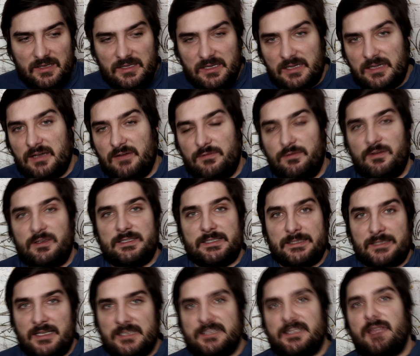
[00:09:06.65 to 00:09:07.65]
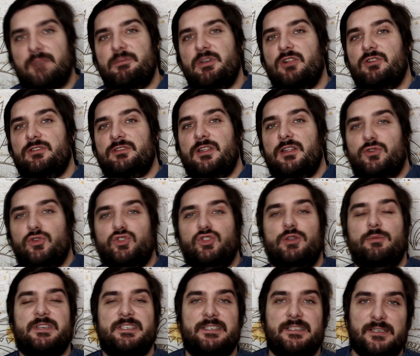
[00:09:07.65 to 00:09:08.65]
соперников красно-белых на то,
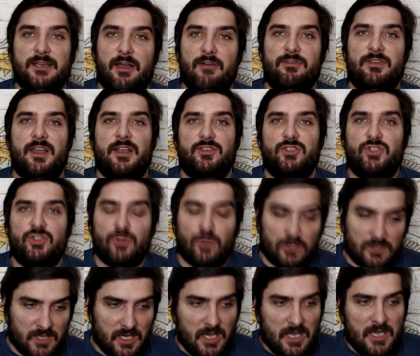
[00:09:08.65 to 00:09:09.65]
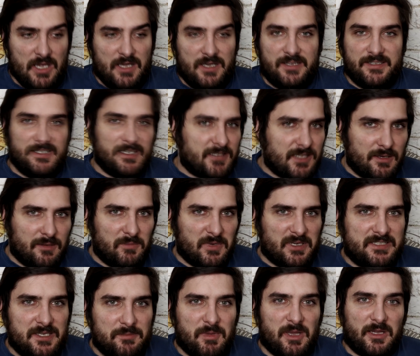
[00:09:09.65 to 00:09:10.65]
чтобы сравнять счет. Где-то
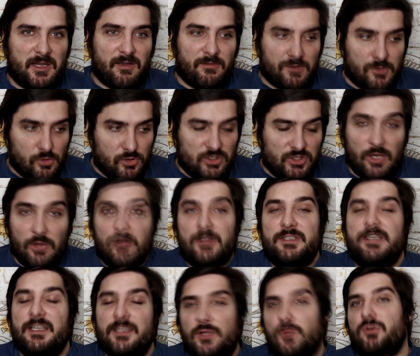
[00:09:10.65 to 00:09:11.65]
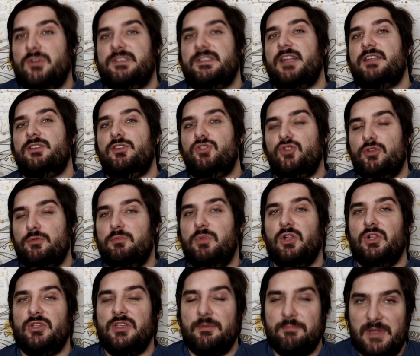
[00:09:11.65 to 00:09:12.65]
Максименко выручал, где-то он, кстати, чуть
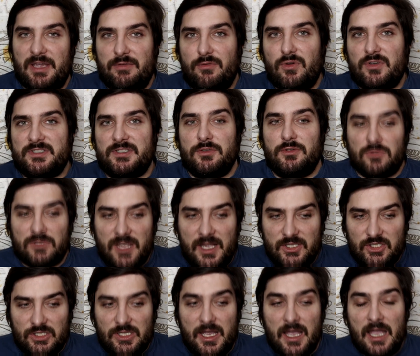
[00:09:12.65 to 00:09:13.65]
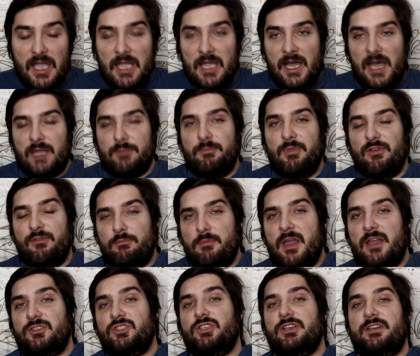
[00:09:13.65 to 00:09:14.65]
было не привез неудачно, отбив
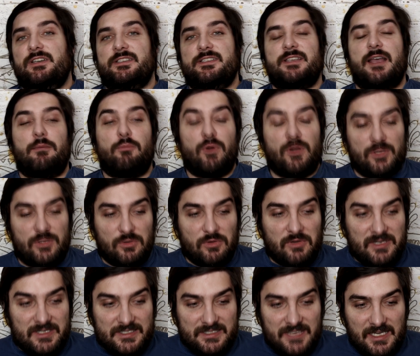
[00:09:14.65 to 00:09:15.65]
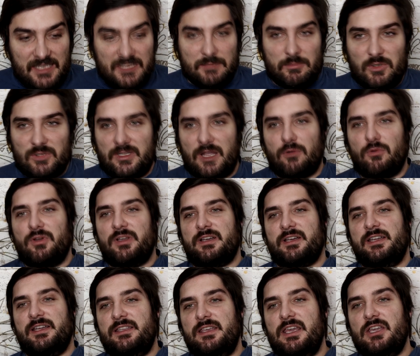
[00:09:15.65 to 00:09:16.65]
мяч через собой. То есть это был такой
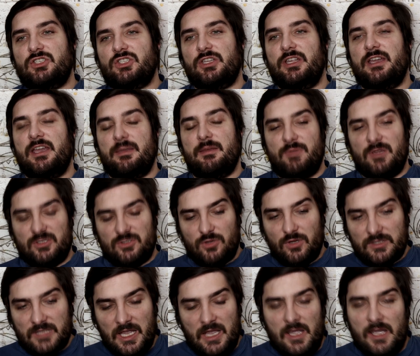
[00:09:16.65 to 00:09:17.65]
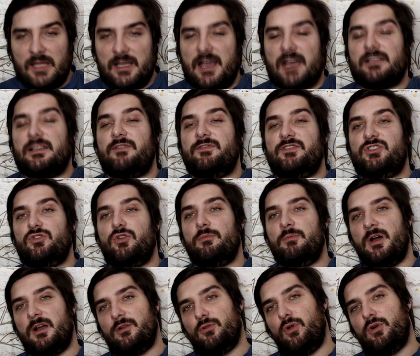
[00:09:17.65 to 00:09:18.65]
критичный эпизод, когда все
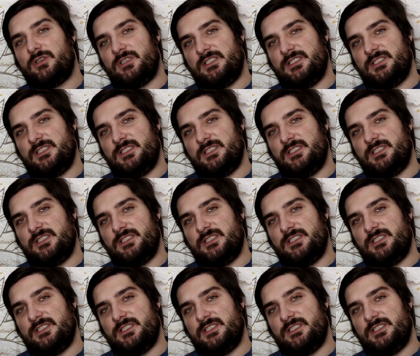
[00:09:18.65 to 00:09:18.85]
могло